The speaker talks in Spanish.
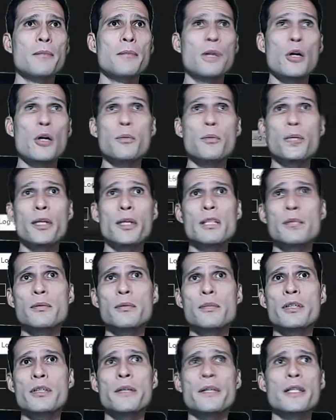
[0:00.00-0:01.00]
Bajó un poquito
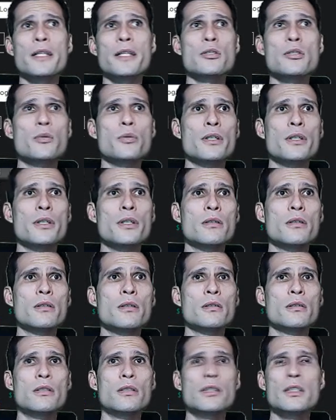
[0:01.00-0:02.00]
porque había subido
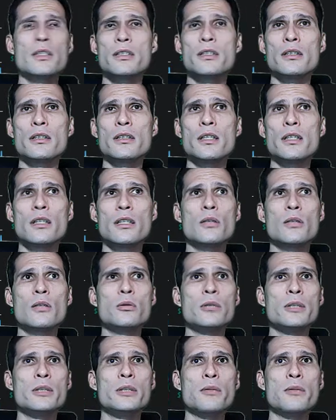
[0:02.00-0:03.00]
en, los
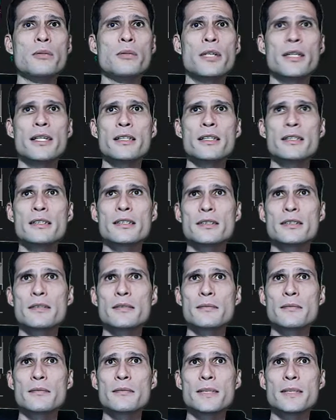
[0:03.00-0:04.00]
últimos días
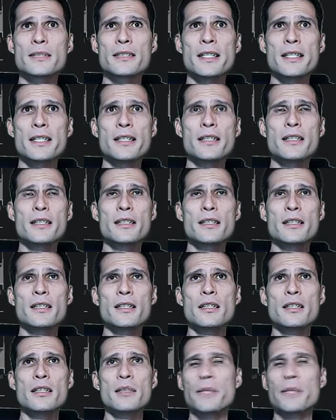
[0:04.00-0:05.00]
bastante.
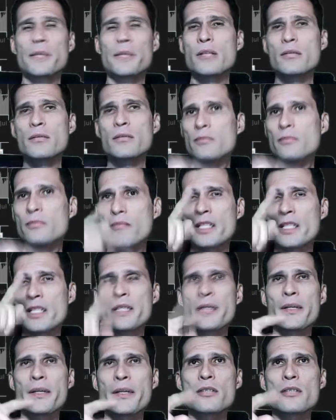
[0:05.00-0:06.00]
Pero ya
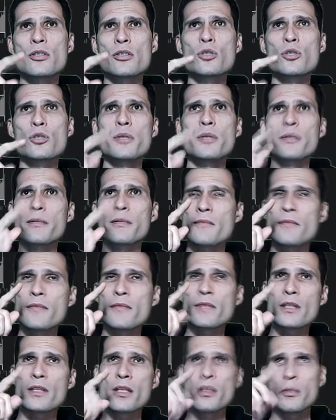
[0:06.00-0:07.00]
saben que eso sube.
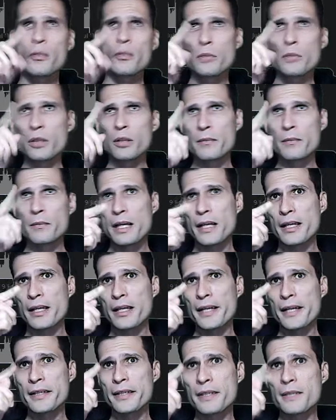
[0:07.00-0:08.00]

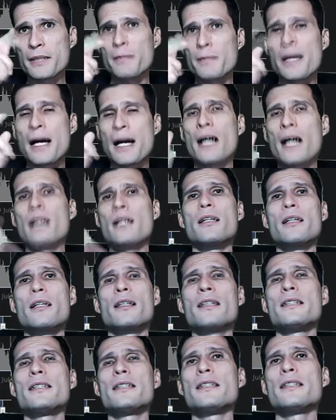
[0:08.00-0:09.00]
la gente baja,
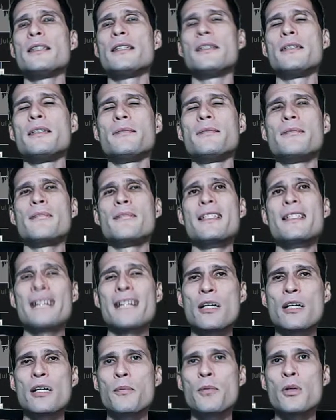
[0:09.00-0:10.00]
este,
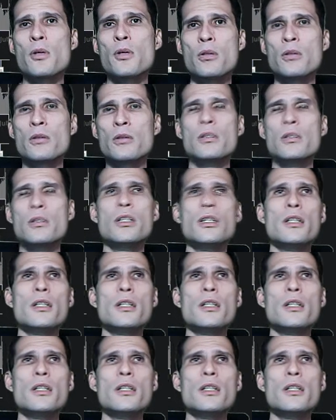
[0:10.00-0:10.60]
saca un poco